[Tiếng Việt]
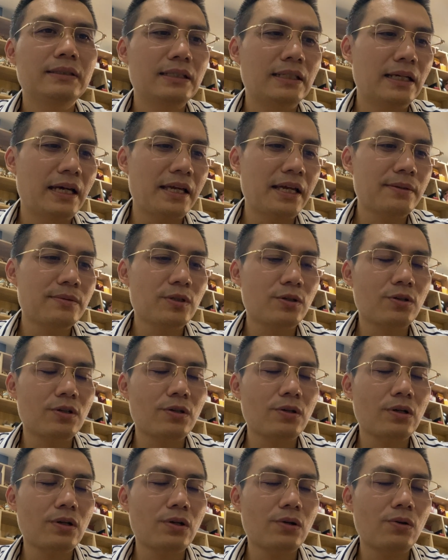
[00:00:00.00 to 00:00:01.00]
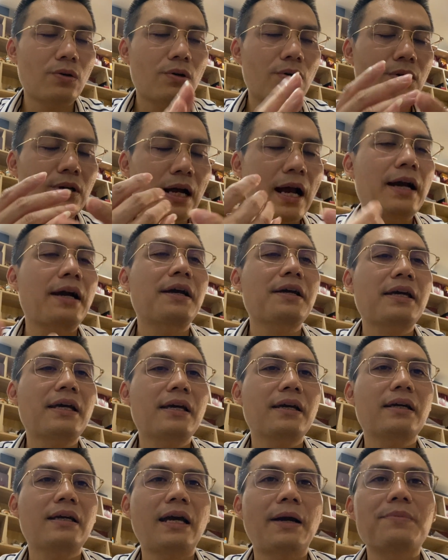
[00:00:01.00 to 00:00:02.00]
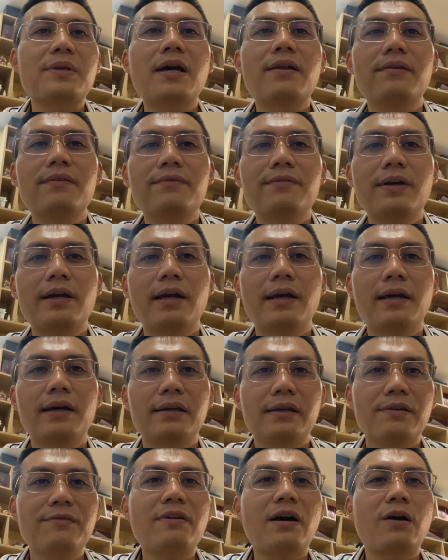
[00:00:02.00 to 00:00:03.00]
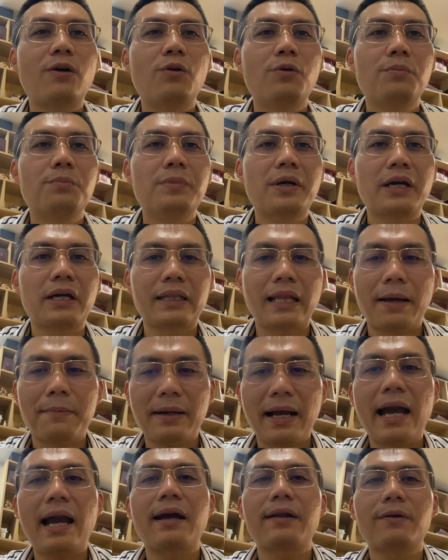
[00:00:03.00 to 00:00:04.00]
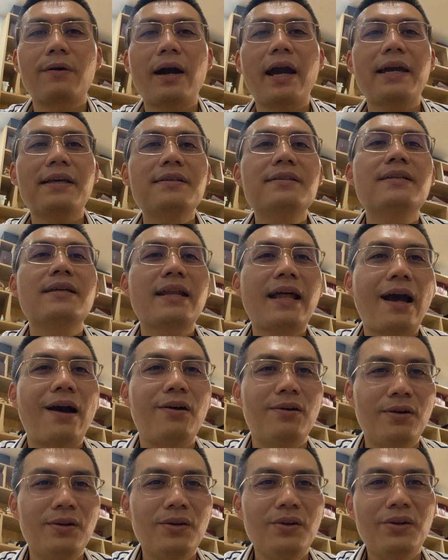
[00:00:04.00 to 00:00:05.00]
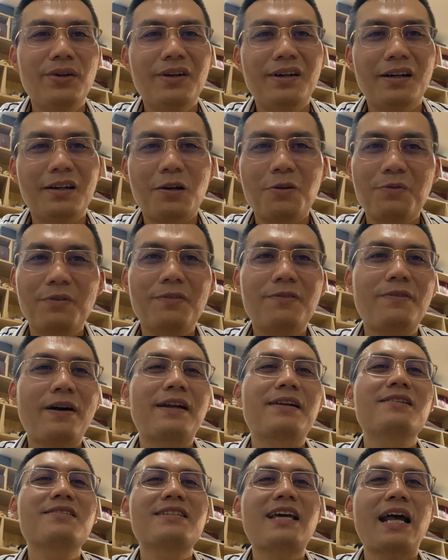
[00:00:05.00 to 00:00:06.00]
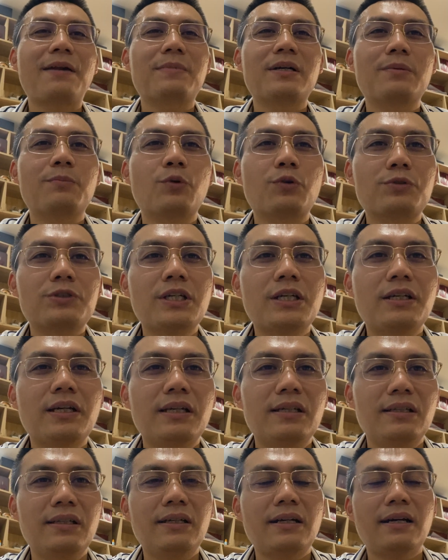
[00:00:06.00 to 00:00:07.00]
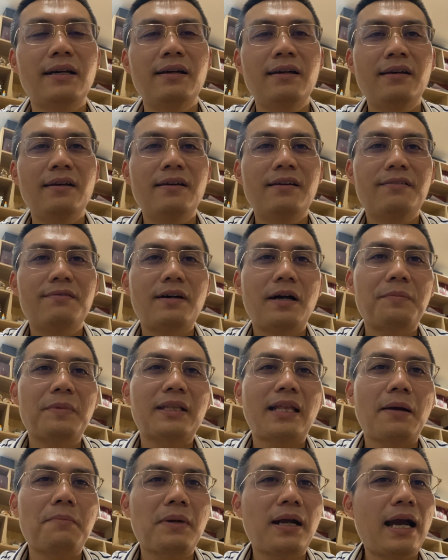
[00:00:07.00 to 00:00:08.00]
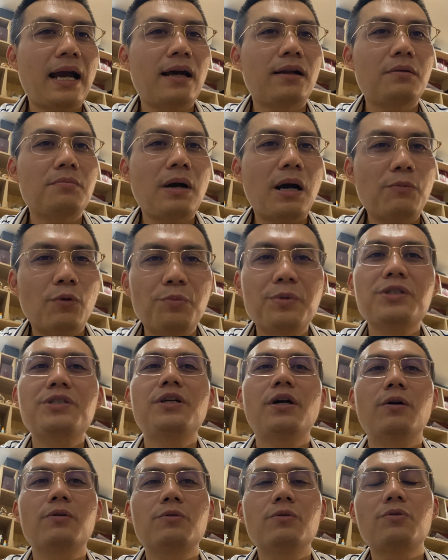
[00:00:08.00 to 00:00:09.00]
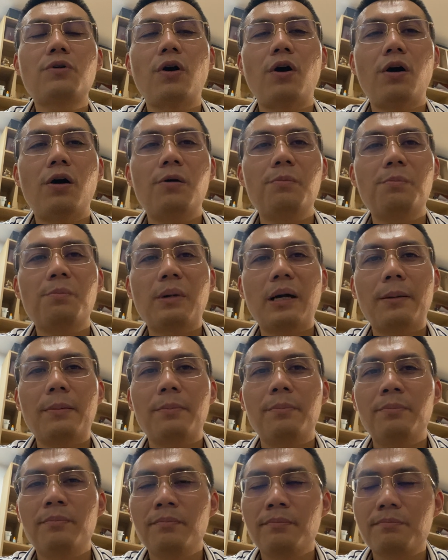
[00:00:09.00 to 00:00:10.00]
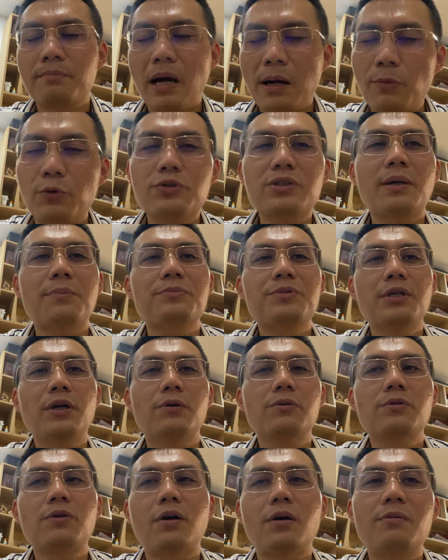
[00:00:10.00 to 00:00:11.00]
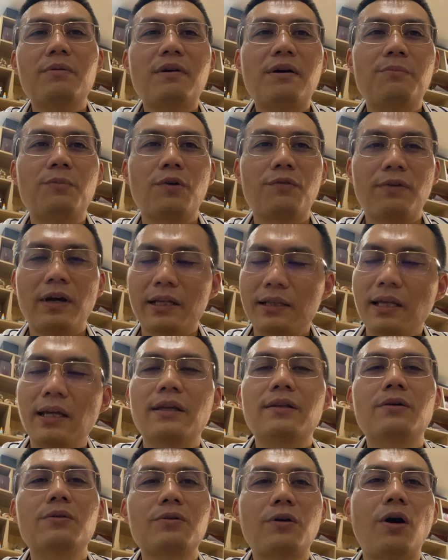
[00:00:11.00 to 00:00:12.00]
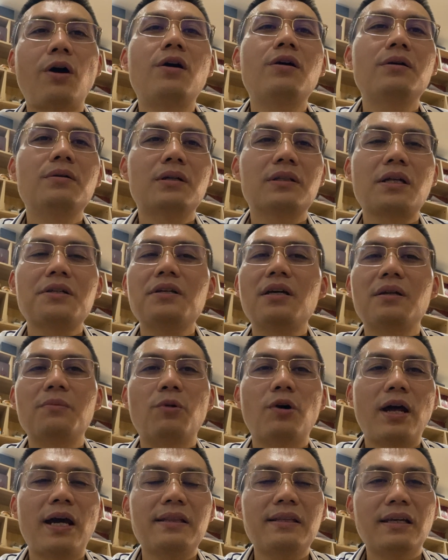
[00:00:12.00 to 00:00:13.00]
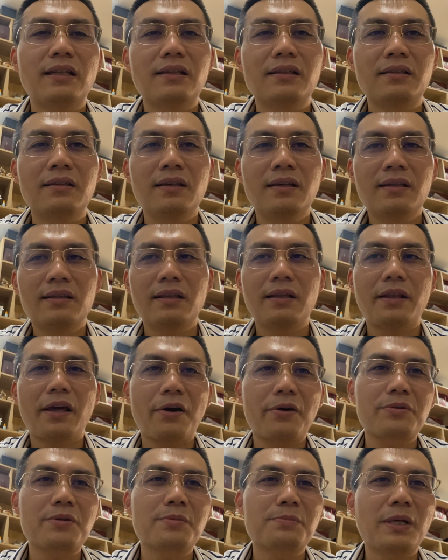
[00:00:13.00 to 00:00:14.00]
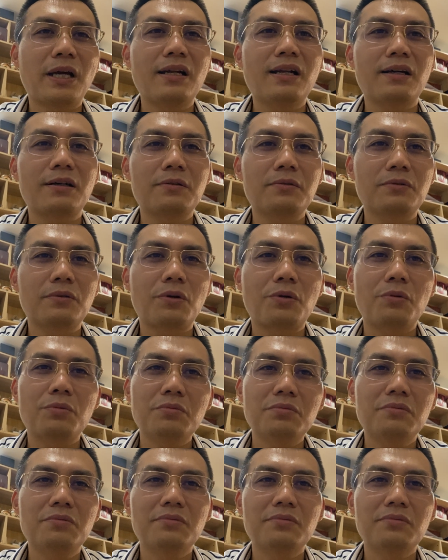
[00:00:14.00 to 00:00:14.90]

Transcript: thì anh em sẽ có càng cái cảm nhận về kính vàng khối 18K nó hay như thế nào. Không phải đơn giản mà một chiếc kính vàng 18K nó 3-40 triệu cũng có, mà 300-400 triệu cũng có, mà 1-2 tỷ cũng có. Tất nhiên là 1-2 tỷ thì theo anh em thấy là nó cũng